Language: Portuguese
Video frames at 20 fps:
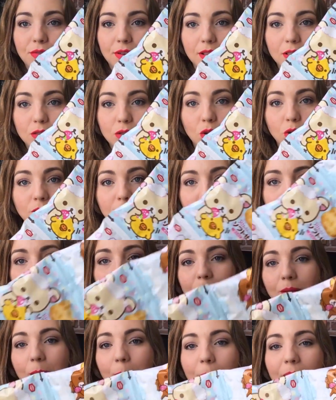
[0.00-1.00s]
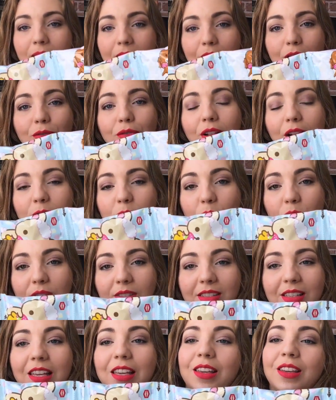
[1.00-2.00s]
eu falo docinho, que mania de falar
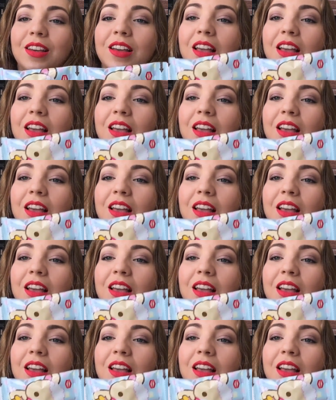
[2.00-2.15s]
docinho.